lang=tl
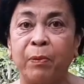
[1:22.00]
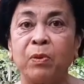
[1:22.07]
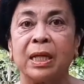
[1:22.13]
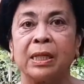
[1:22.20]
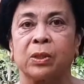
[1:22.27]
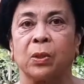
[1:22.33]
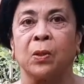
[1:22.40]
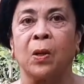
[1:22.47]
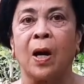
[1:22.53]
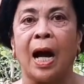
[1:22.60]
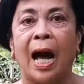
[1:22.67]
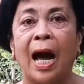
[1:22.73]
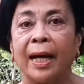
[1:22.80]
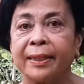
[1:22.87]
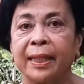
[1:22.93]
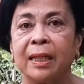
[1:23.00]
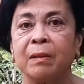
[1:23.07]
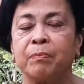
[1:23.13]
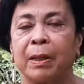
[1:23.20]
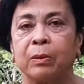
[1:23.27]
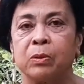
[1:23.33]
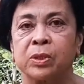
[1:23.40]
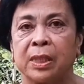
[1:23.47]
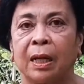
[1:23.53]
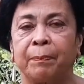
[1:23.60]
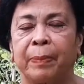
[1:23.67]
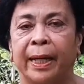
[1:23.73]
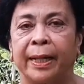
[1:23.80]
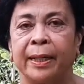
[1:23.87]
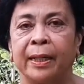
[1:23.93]
hapong ito, ating
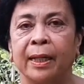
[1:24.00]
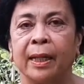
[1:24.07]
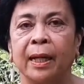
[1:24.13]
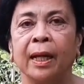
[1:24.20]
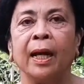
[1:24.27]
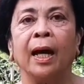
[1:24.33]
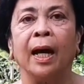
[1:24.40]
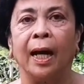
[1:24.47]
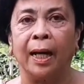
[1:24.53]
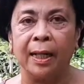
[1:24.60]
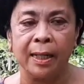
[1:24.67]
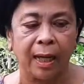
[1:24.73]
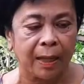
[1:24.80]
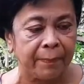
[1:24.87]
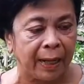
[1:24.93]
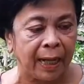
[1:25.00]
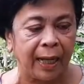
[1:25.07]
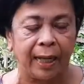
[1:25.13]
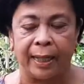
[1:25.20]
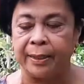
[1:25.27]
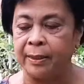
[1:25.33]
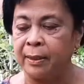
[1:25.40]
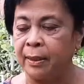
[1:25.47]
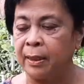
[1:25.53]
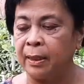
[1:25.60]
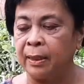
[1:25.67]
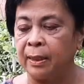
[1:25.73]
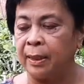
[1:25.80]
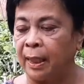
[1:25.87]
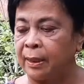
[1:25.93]
pag-usapan ang kaibahan
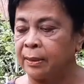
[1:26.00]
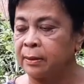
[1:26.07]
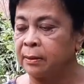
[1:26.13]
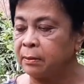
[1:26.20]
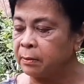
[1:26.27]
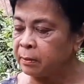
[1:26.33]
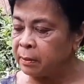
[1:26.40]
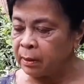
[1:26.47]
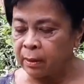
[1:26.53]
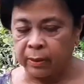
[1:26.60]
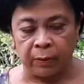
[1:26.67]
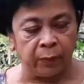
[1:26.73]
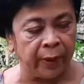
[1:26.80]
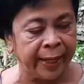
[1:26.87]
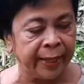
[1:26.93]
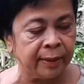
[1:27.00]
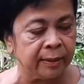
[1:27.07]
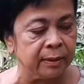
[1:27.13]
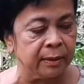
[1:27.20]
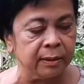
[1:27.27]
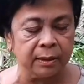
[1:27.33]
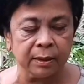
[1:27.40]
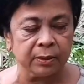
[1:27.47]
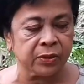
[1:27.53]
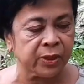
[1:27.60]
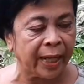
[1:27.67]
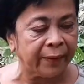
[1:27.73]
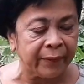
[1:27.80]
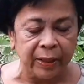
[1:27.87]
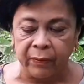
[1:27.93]
ng red,
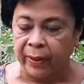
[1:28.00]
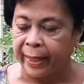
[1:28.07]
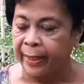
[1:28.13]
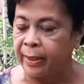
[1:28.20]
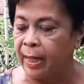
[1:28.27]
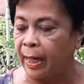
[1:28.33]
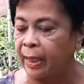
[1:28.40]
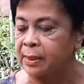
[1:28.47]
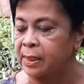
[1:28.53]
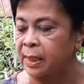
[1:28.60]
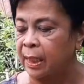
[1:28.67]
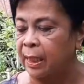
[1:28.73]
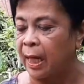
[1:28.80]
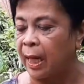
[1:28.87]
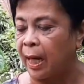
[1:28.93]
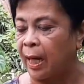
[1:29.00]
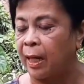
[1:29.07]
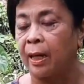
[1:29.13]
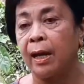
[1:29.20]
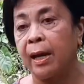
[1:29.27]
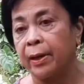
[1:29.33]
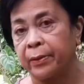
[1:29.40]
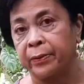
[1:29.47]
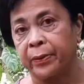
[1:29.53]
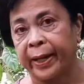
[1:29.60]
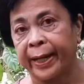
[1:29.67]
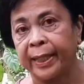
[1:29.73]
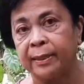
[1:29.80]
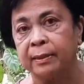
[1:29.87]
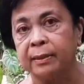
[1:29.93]
cherry red at saka ang
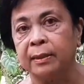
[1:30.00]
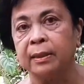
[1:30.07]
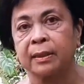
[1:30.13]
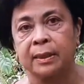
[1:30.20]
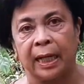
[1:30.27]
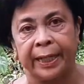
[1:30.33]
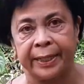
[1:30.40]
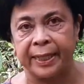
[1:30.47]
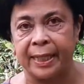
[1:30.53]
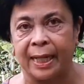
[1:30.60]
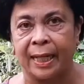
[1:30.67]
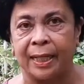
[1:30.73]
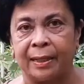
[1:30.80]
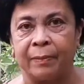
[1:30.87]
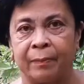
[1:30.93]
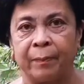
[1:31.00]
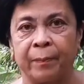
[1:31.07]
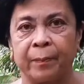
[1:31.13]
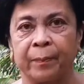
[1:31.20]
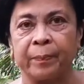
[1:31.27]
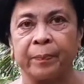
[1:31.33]
red cardinal.